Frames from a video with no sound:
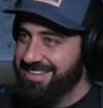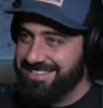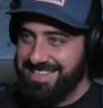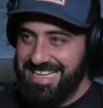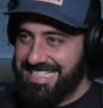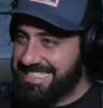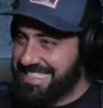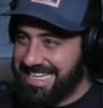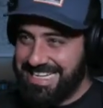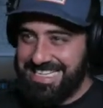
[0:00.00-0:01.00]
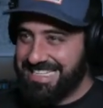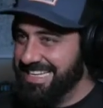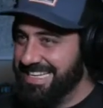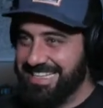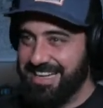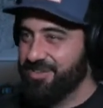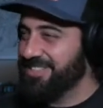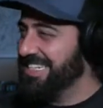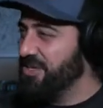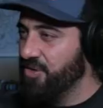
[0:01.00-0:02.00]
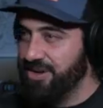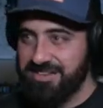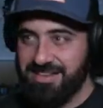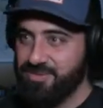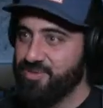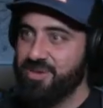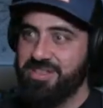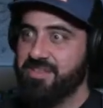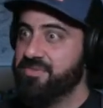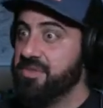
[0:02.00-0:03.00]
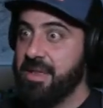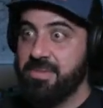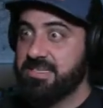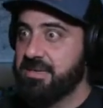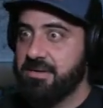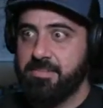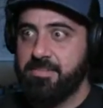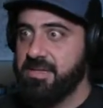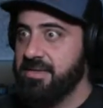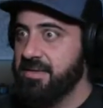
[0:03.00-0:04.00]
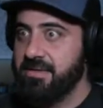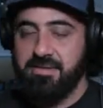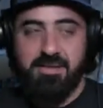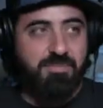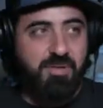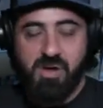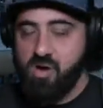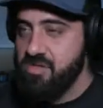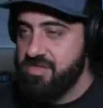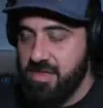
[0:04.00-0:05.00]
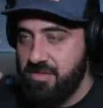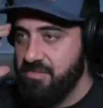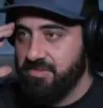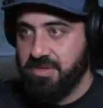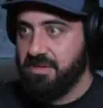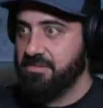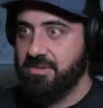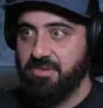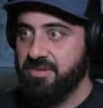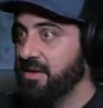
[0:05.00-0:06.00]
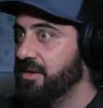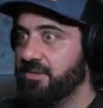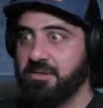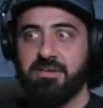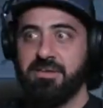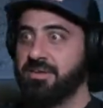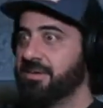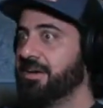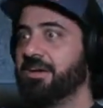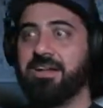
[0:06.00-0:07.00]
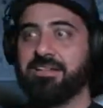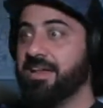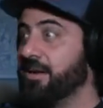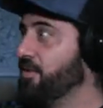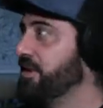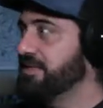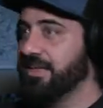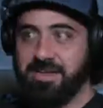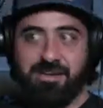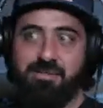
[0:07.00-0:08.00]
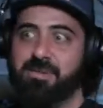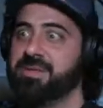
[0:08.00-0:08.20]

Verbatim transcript: este, y saca de así, de los rincones de la oscuridad, temas que de repente dices, de, o sea, ¿de dónde salió la tía Lolita que no